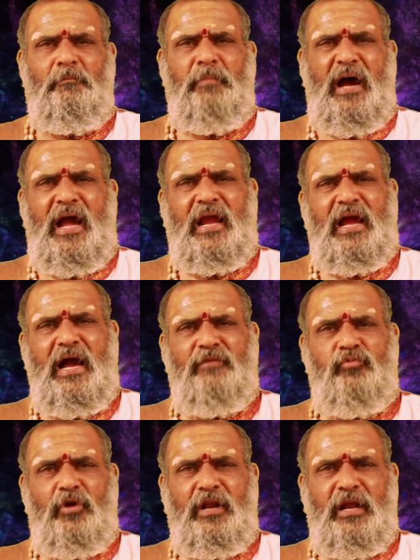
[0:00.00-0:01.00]
బాగా
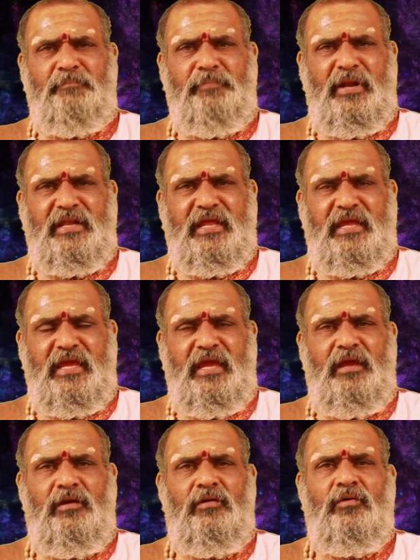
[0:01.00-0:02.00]
ఉన్నప్పటికీ
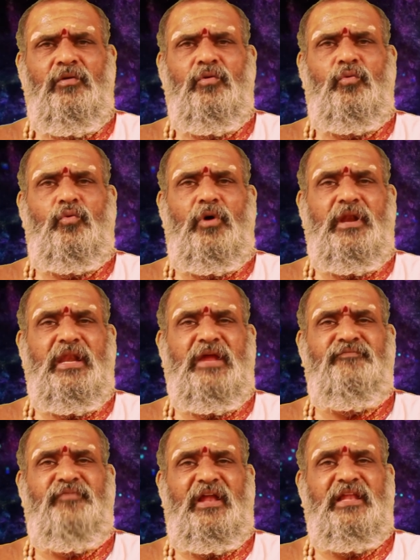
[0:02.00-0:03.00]
కొన్ని
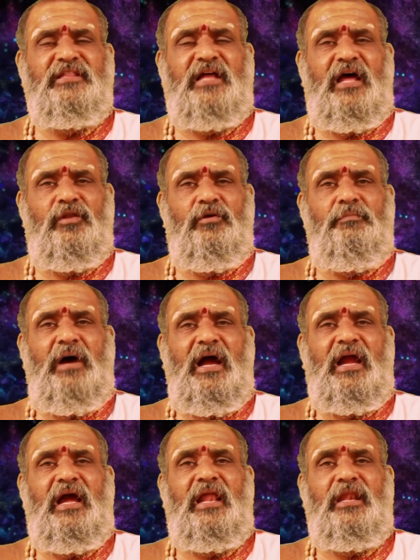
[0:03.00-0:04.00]
ఫలితాలు
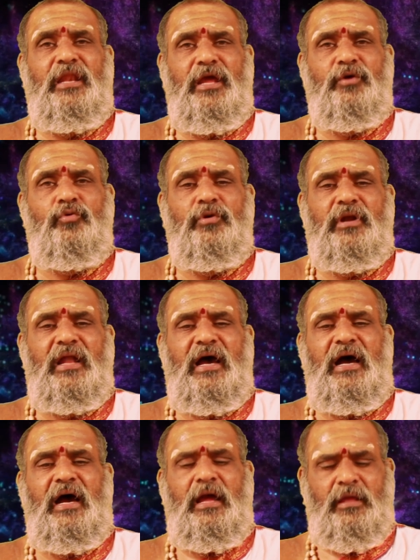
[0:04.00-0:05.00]
బాగా లేకుండా
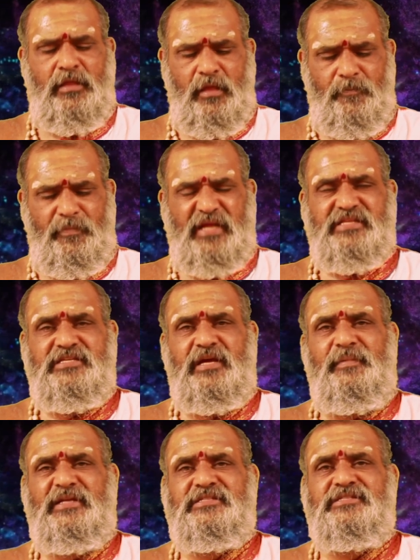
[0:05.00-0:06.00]

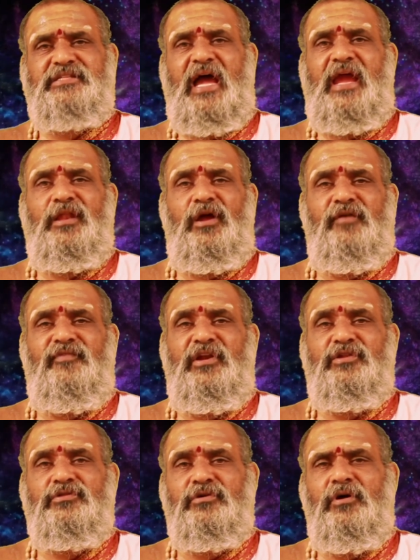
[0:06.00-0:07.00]
మధ్యమ స్థాయిలో
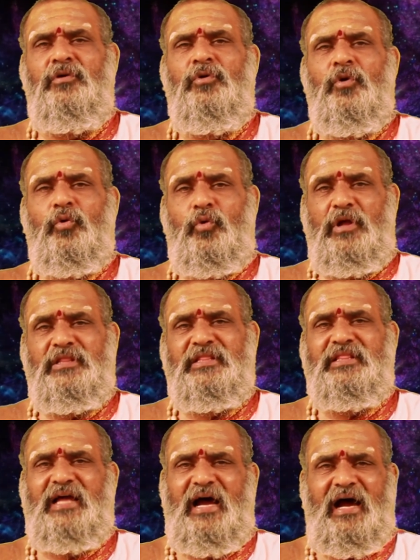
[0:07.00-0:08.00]
వెళుతూ కొంత